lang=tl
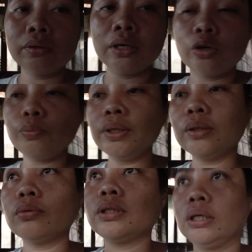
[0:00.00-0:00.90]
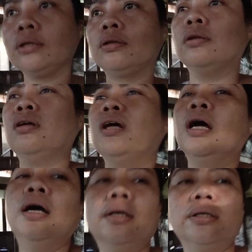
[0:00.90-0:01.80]
ako ng Robitussin.
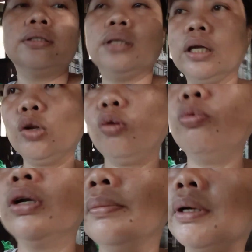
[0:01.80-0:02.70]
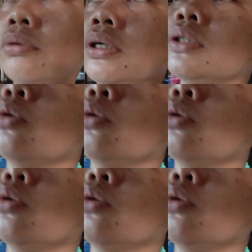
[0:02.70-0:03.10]
Kasi inaubon naman ako